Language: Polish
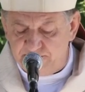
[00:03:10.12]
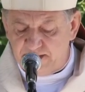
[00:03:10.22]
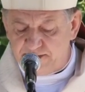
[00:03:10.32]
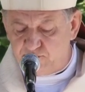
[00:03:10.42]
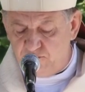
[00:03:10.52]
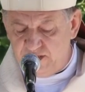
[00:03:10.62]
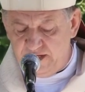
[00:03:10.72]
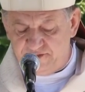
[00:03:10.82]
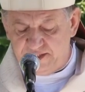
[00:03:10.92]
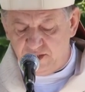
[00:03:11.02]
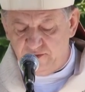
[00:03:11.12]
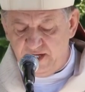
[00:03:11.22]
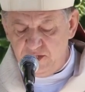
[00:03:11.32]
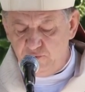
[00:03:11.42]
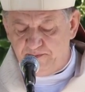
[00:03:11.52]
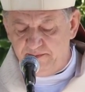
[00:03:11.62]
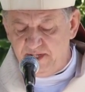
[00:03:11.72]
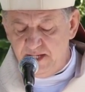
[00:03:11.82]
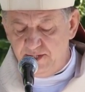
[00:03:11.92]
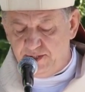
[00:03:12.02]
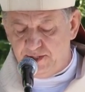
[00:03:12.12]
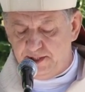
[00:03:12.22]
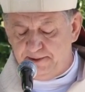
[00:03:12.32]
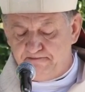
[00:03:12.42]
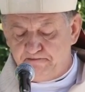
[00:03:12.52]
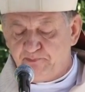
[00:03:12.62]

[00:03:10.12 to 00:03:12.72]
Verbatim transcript: zasługę w zachowaniu pamięci